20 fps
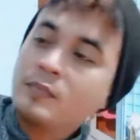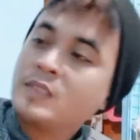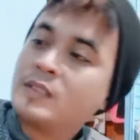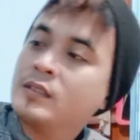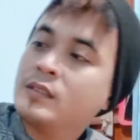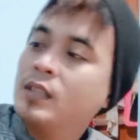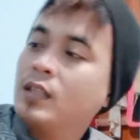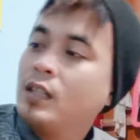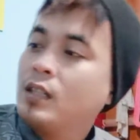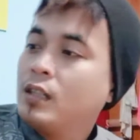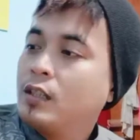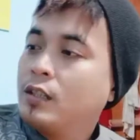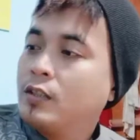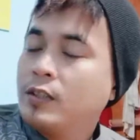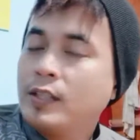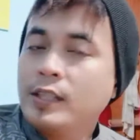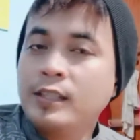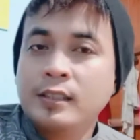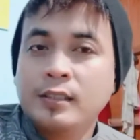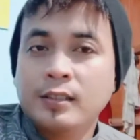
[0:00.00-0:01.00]
nah ayo
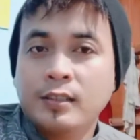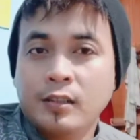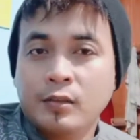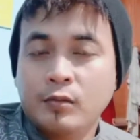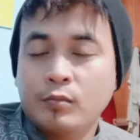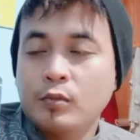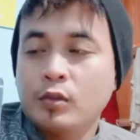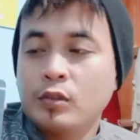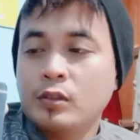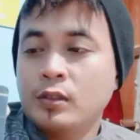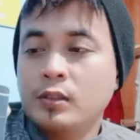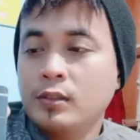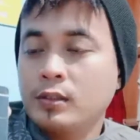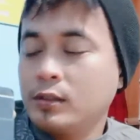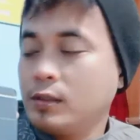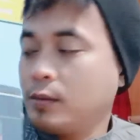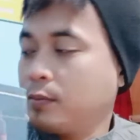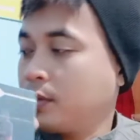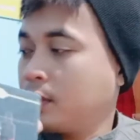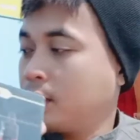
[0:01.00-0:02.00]
guys kita unboxing
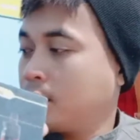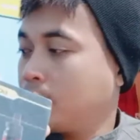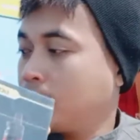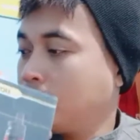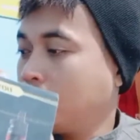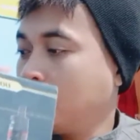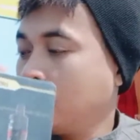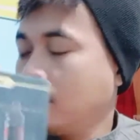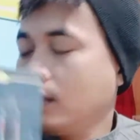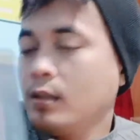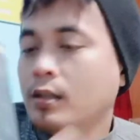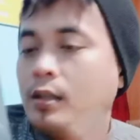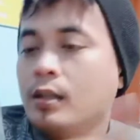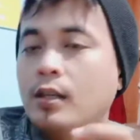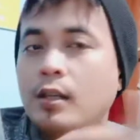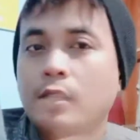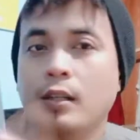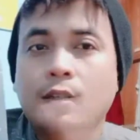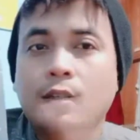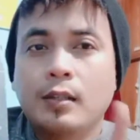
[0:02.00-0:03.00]
sama-sama ya
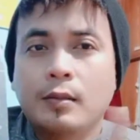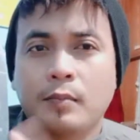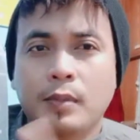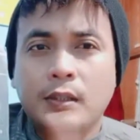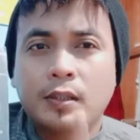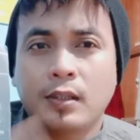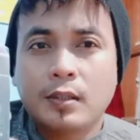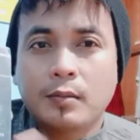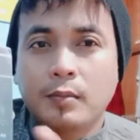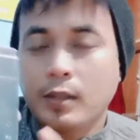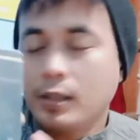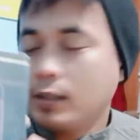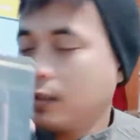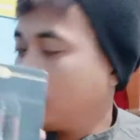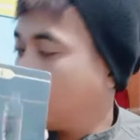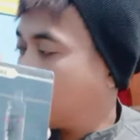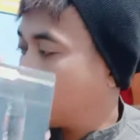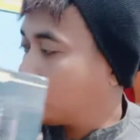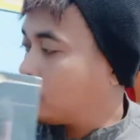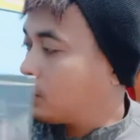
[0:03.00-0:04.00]
hal yang pertama anda
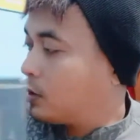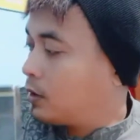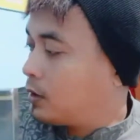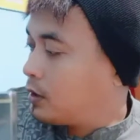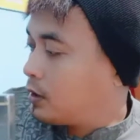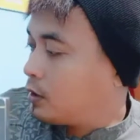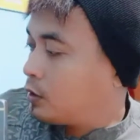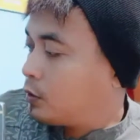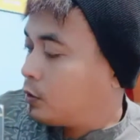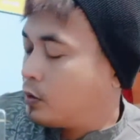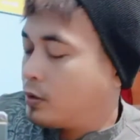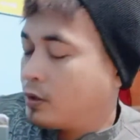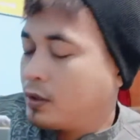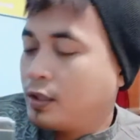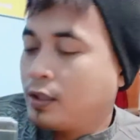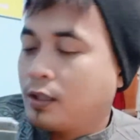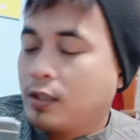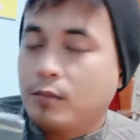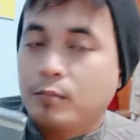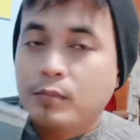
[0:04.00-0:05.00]
lakukan yaitu
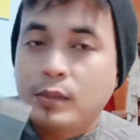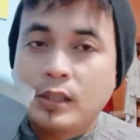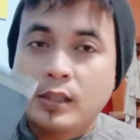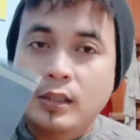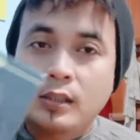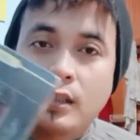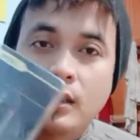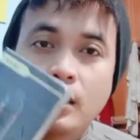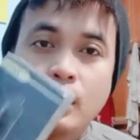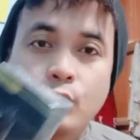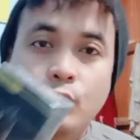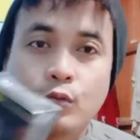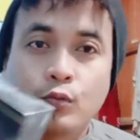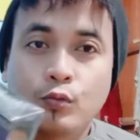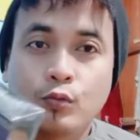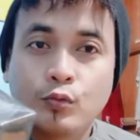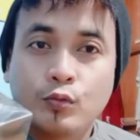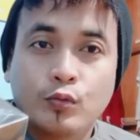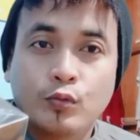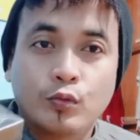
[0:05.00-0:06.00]
sediakan benda tajam
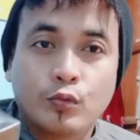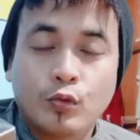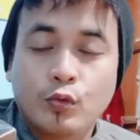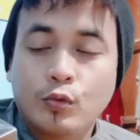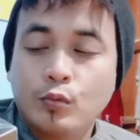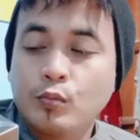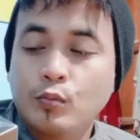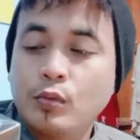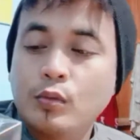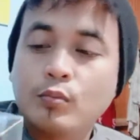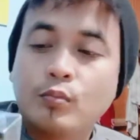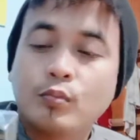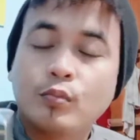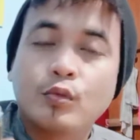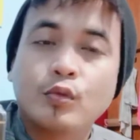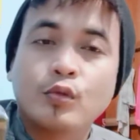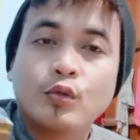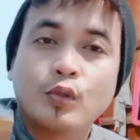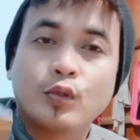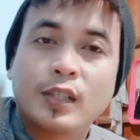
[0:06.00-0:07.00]
untuk
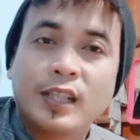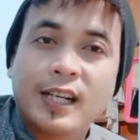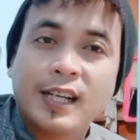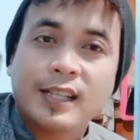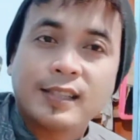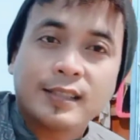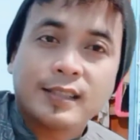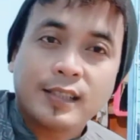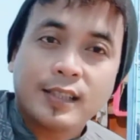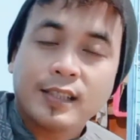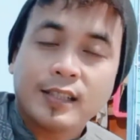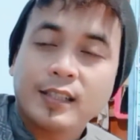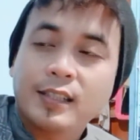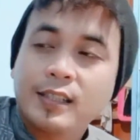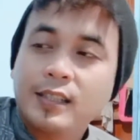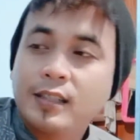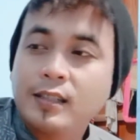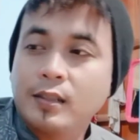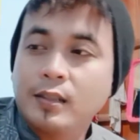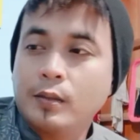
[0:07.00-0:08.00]
membuka
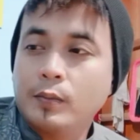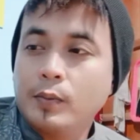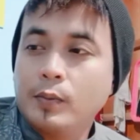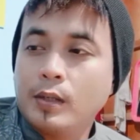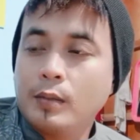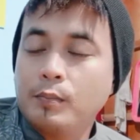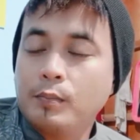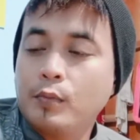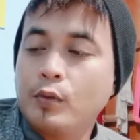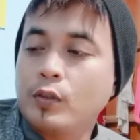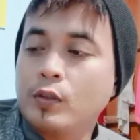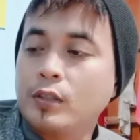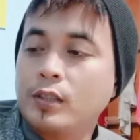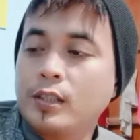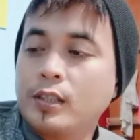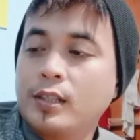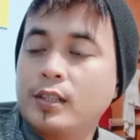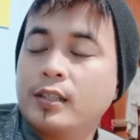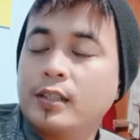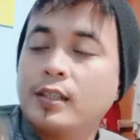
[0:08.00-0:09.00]
segel
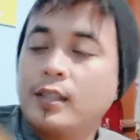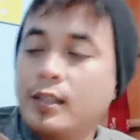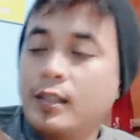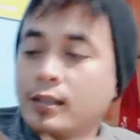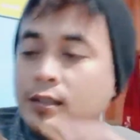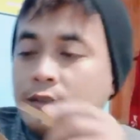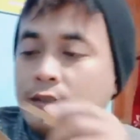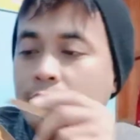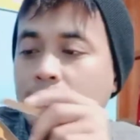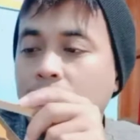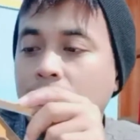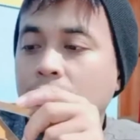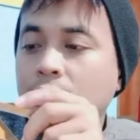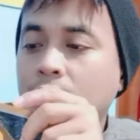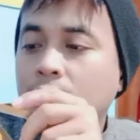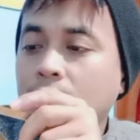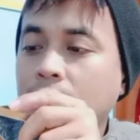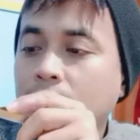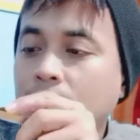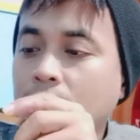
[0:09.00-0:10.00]
vapornya ini guys
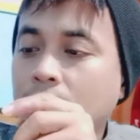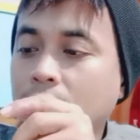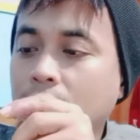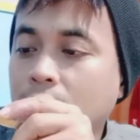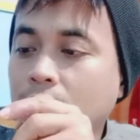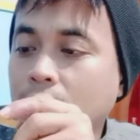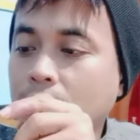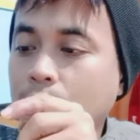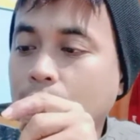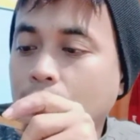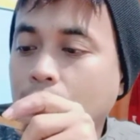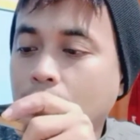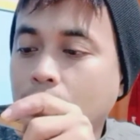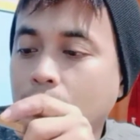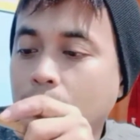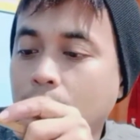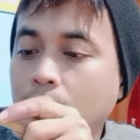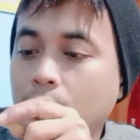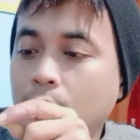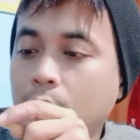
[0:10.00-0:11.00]
kita buka
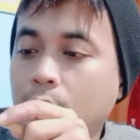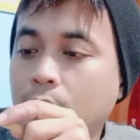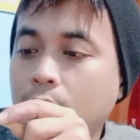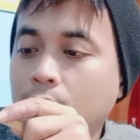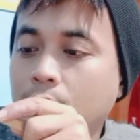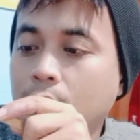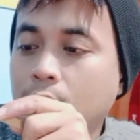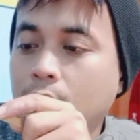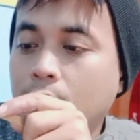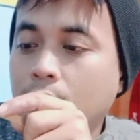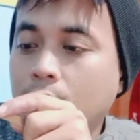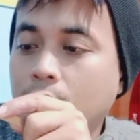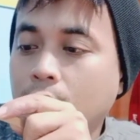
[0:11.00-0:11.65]
pelan-pelan ya